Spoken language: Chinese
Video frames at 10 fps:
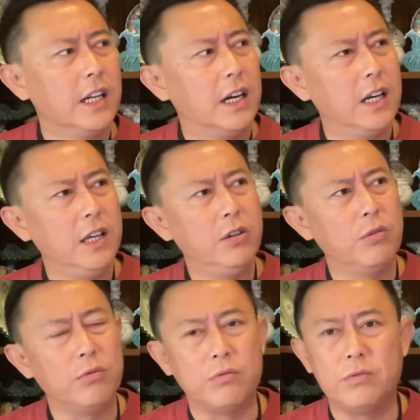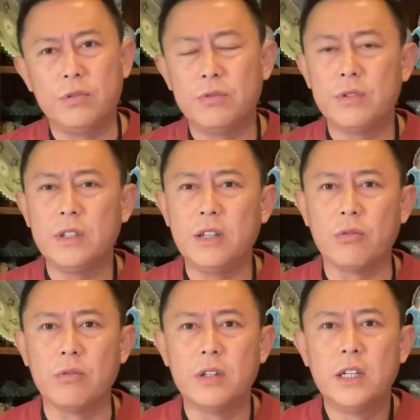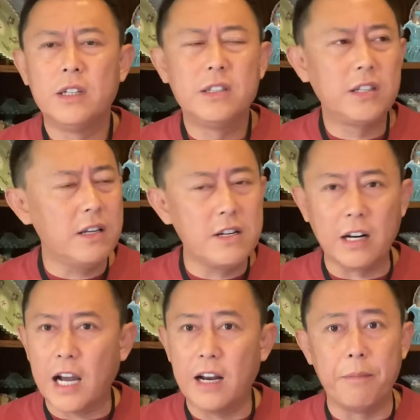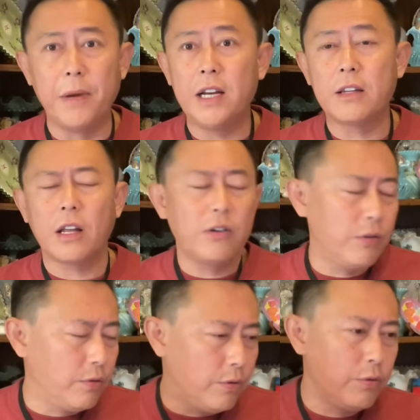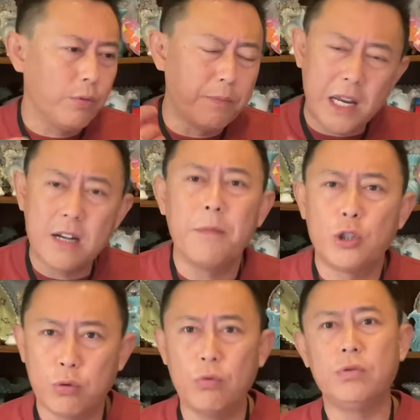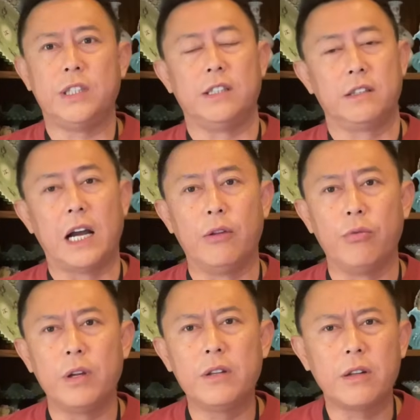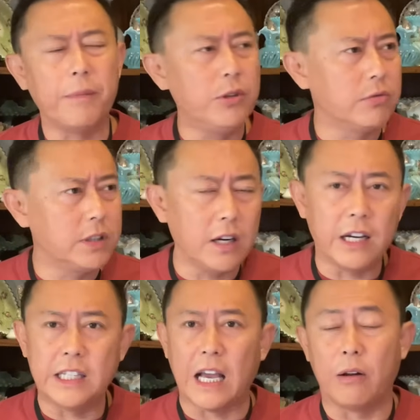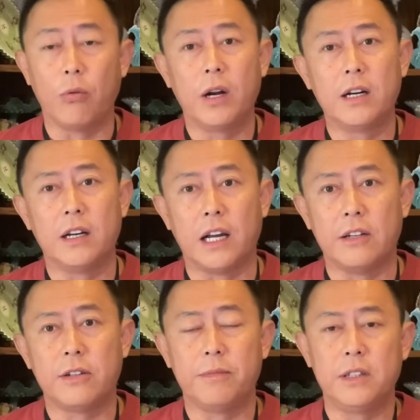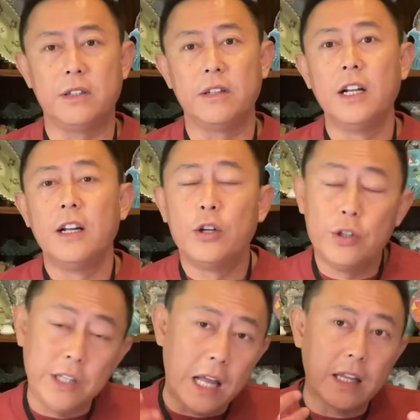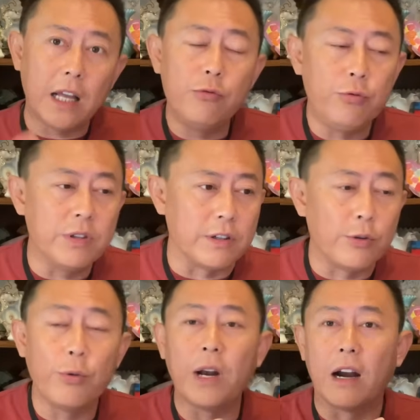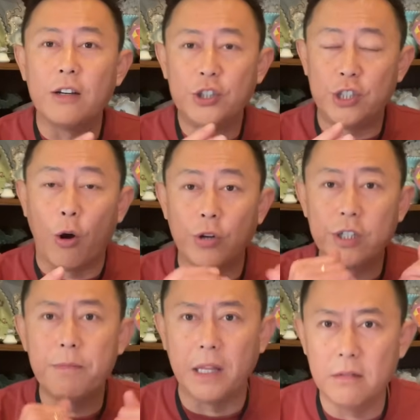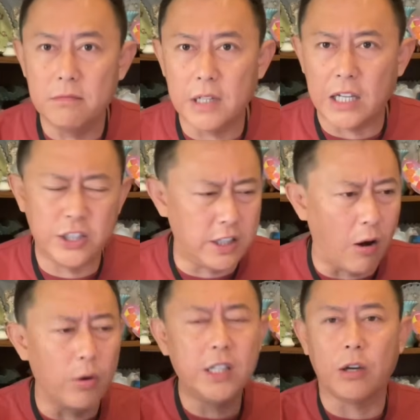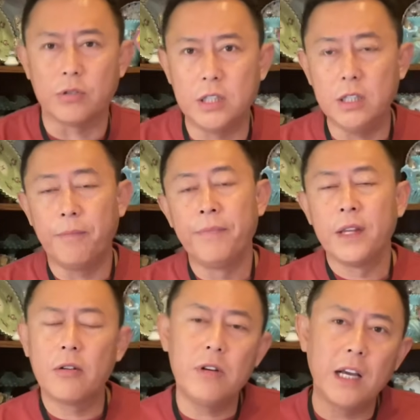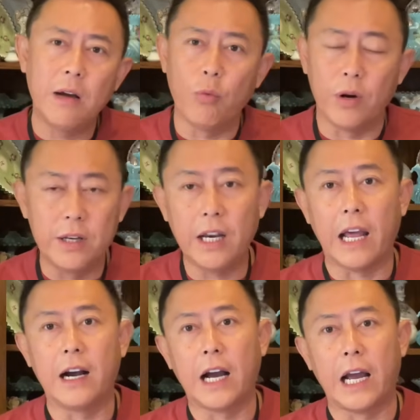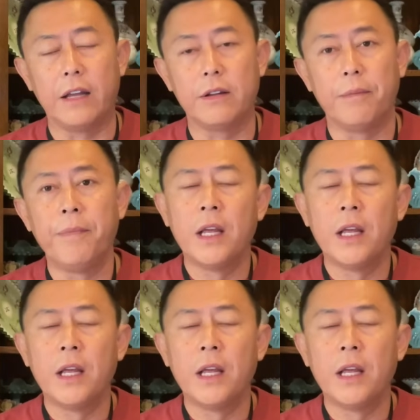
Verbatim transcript: 哎呦，就是那种真是看着没他就没什么出息，感觉怎么就这个眼光啊，什么这。言谈举止就有点小市民啊，小里小气。他说：“你看我这两个孩子，